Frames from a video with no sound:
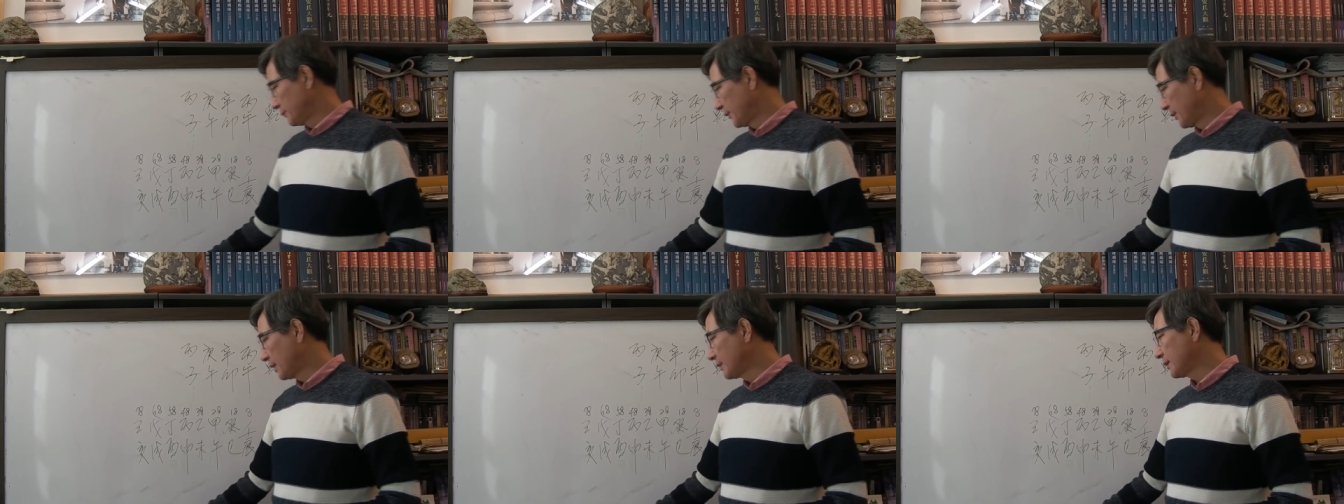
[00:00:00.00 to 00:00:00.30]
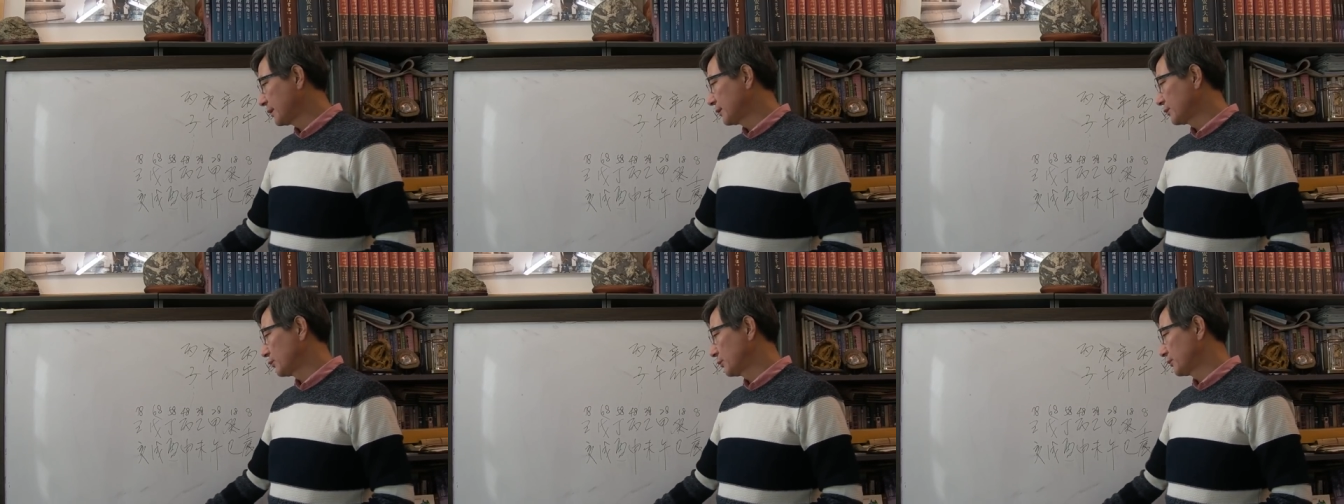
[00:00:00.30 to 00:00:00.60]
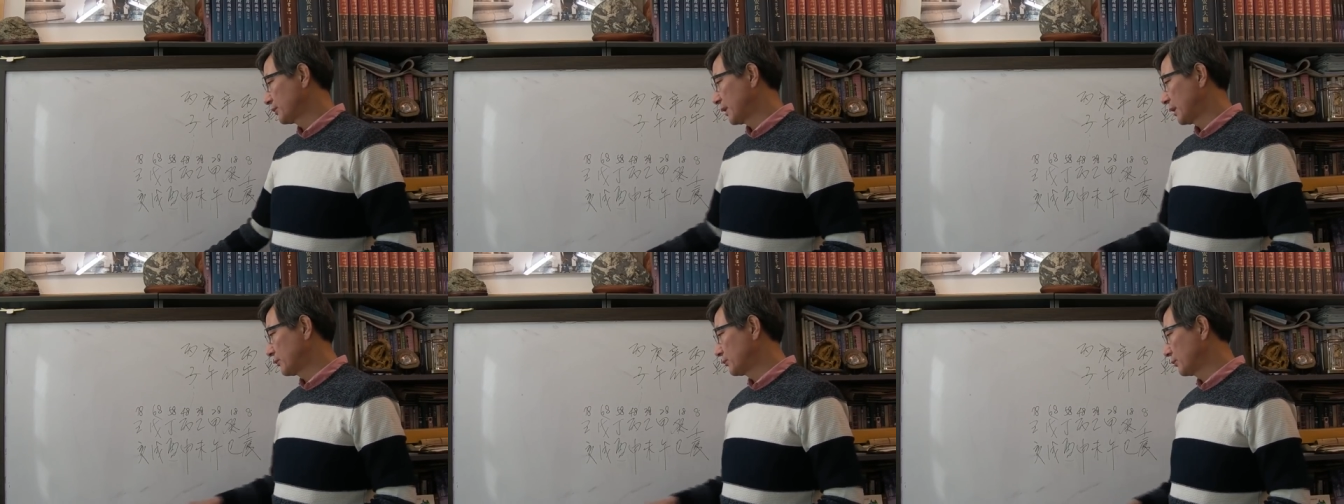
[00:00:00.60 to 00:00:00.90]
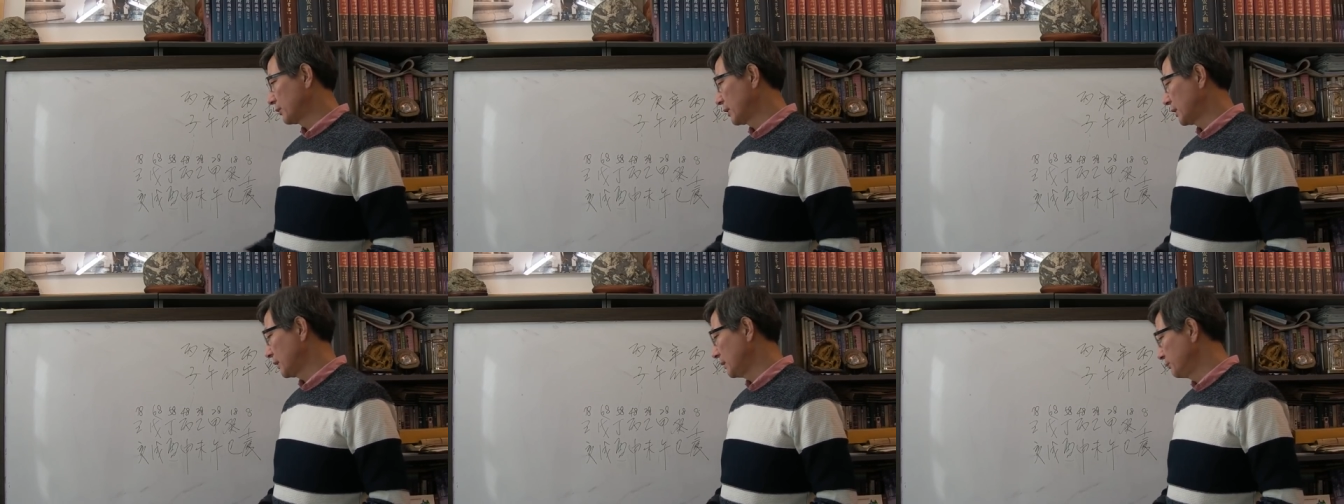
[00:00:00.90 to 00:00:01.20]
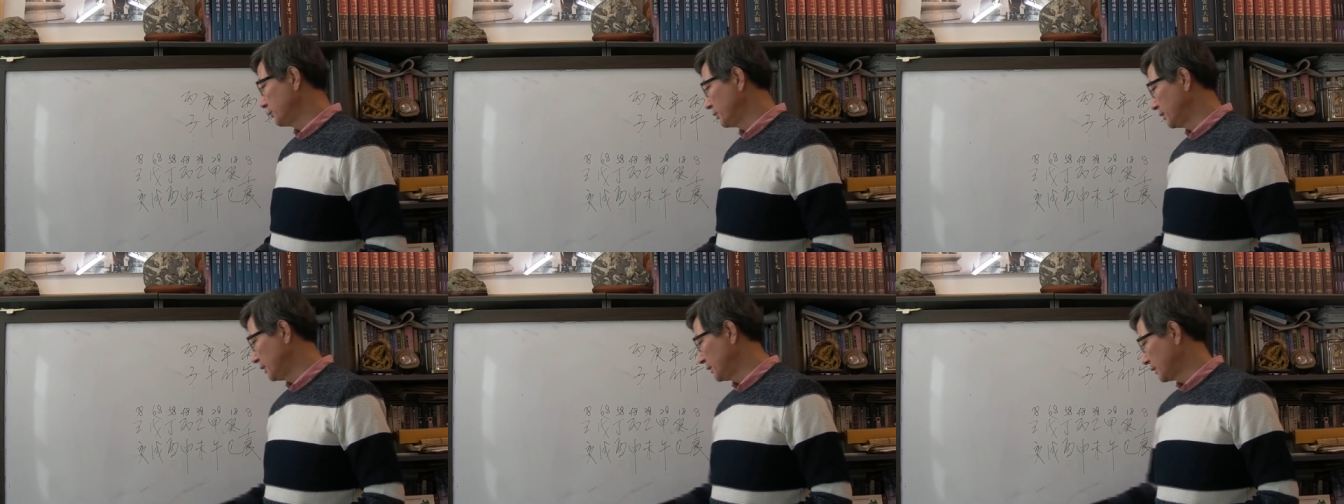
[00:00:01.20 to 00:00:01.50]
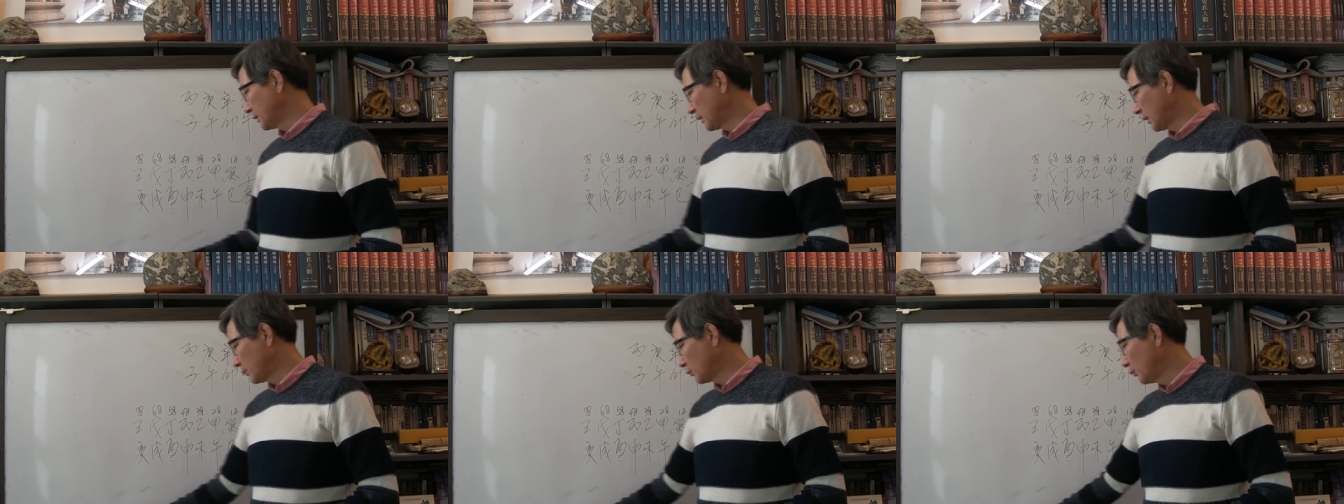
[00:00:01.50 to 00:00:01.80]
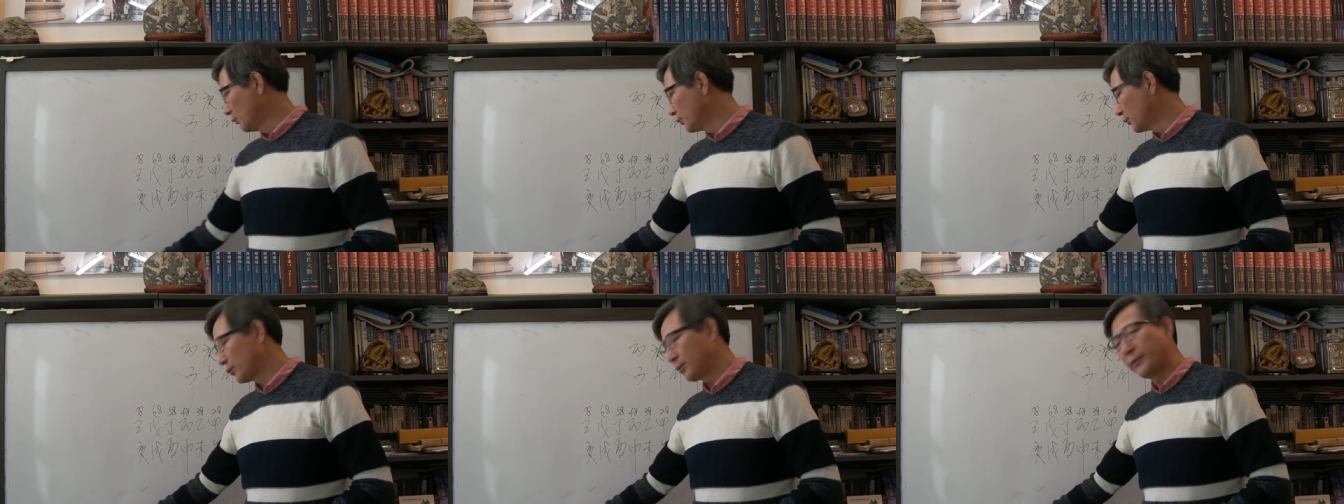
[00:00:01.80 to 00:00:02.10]
굉장히 좀 사주가 이분이 이제 사주
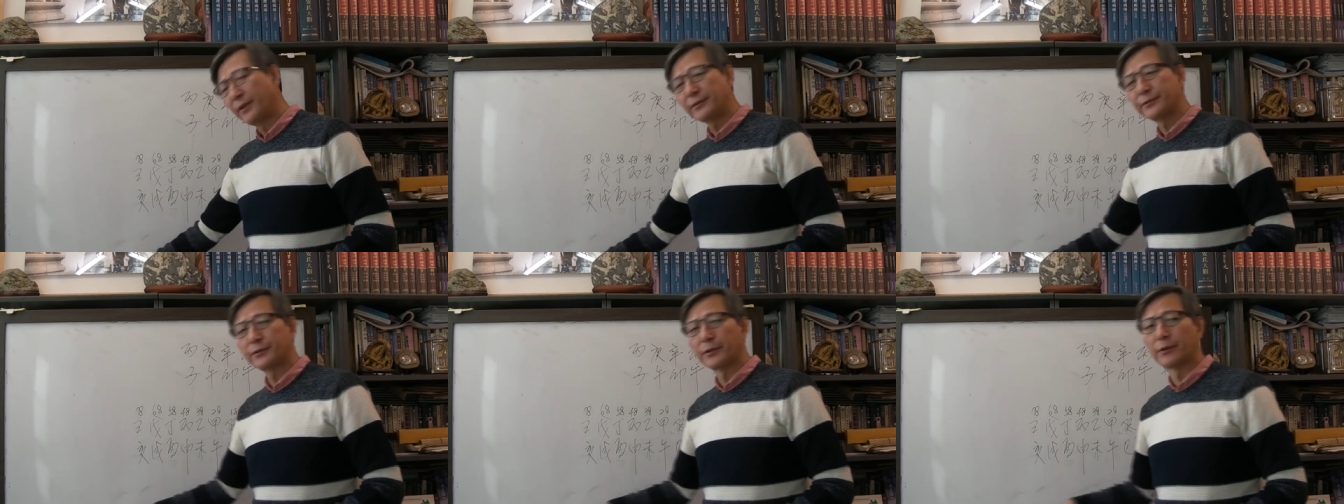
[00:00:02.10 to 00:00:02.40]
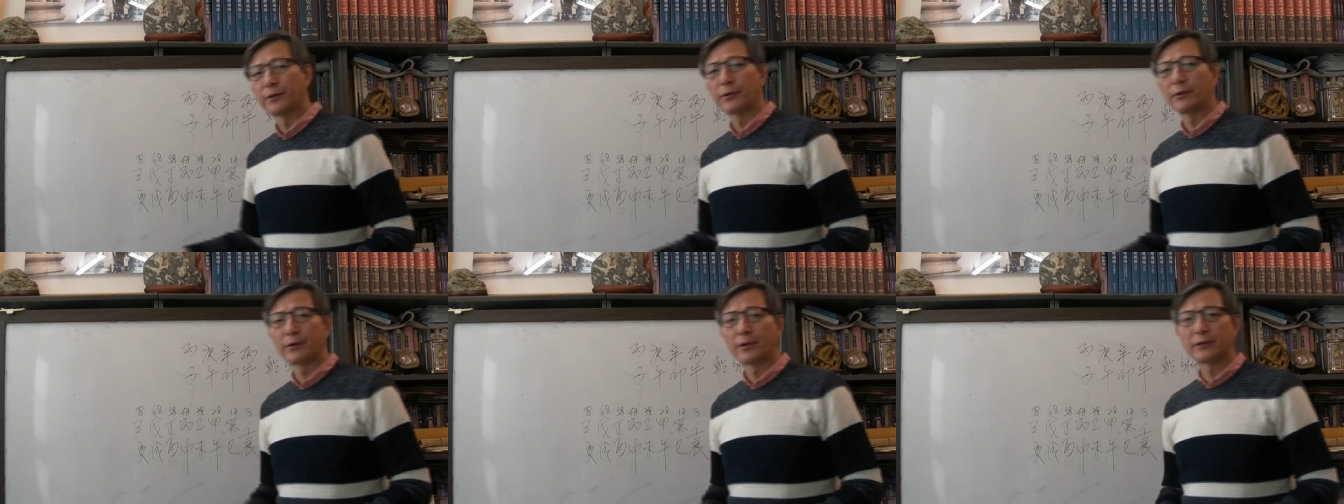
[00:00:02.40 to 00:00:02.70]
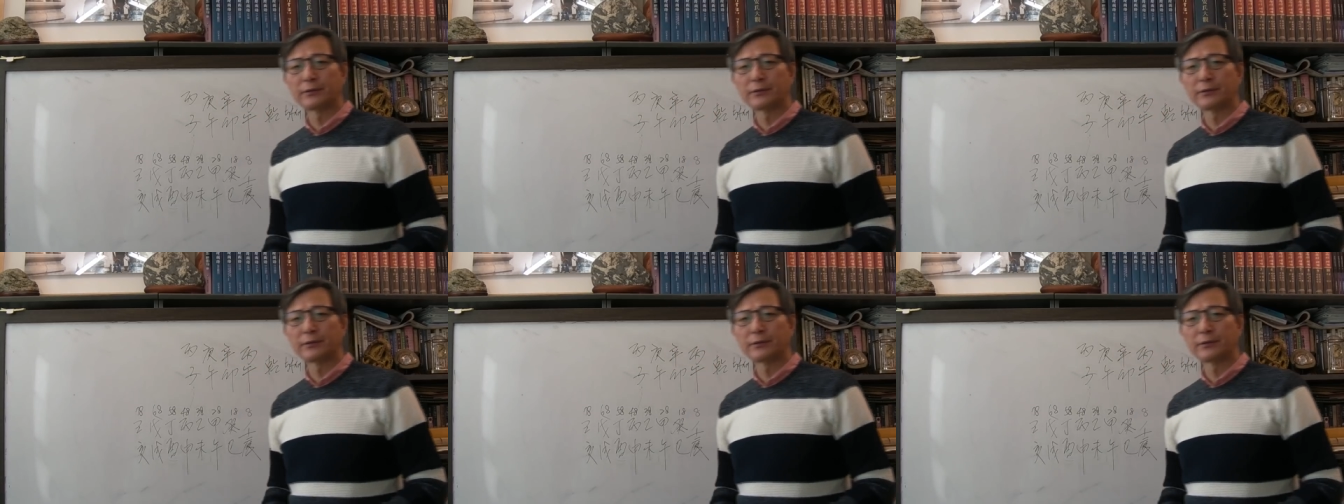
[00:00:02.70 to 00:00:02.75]
공부를 좀 했어요.